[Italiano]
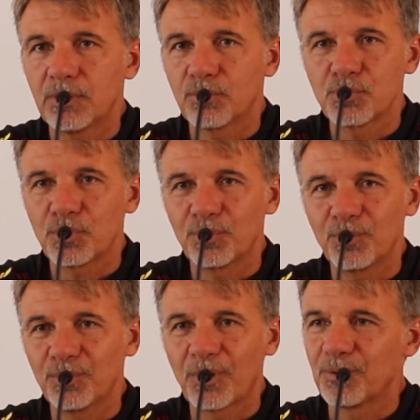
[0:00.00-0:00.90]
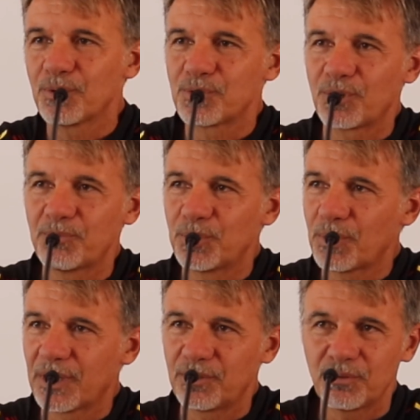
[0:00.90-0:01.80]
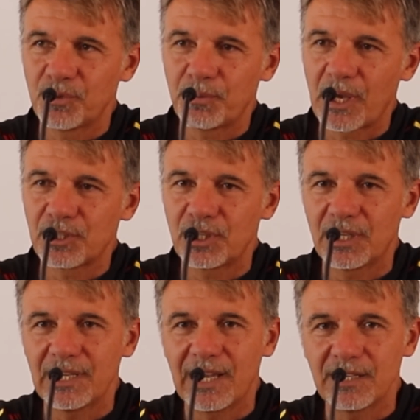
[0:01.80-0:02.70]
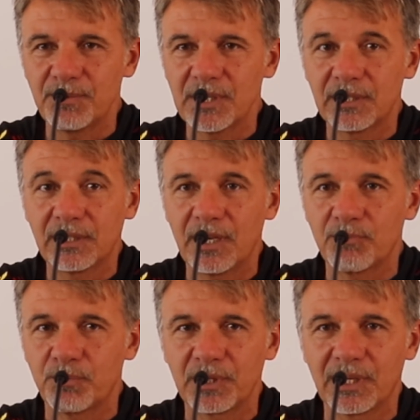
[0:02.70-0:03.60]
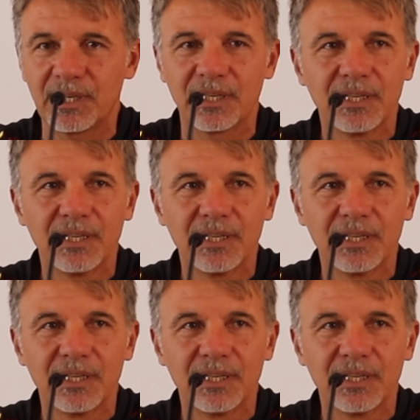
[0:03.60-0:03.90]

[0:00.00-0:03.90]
io non sono, no, non sono, abituato, non mi piace gli alibi del tempo perché